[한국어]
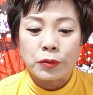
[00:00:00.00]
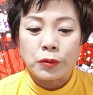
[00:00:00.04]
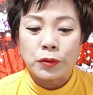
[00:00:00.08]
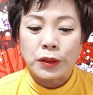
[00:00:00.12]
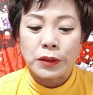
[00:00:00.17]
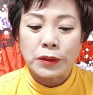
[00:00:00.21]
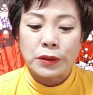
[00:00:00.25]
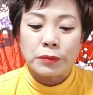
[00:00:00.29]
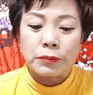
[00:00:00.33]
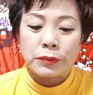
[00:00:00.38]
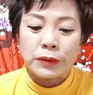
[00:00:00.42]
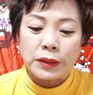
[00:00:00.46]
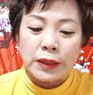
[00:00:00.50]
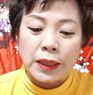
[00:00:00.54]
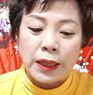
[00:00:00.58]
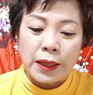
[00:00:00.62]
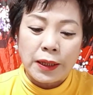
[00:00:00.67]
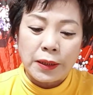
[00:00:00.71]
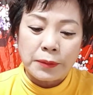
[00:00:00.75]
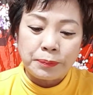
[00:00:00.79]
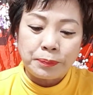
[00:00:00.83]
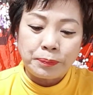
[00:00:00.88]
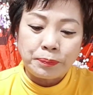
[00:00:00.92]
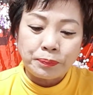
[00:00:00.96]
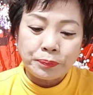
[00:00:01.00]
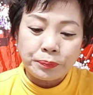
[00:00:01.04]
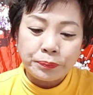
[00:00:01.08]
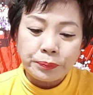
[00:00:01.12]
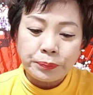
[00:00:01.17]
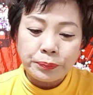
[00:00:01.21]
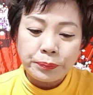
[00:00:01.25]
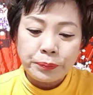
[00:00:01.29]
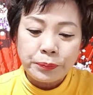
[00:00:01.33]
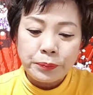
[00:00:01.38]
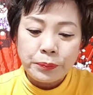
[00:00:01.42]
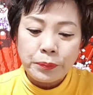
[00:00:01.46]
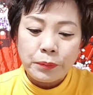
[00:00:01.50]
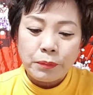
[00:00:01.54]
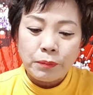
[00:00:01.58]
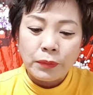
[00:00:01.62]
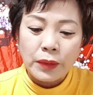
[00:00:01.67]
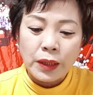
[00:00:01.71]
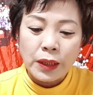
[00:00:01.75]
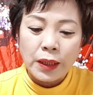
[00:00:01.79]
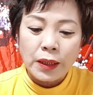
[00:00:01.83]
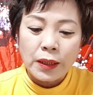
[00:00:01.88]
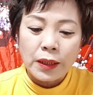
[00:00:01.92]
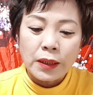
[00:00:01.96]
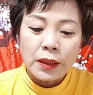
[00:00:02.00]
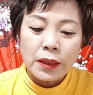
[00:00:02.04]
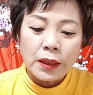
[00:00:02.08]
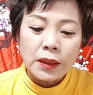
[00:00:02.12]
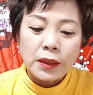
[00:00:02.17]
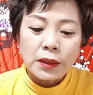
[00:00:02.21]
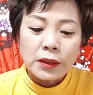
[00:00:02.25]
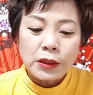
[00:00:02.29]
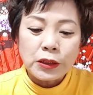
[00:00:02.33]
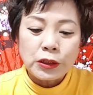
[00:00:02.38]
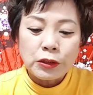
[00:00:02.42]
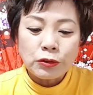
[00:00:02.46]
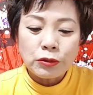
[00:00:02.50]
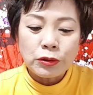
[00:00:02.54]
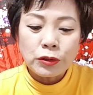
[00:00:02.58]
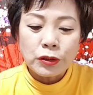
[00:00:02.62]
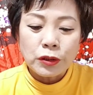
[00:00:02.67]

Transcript: 좋겠습니다. 쉬운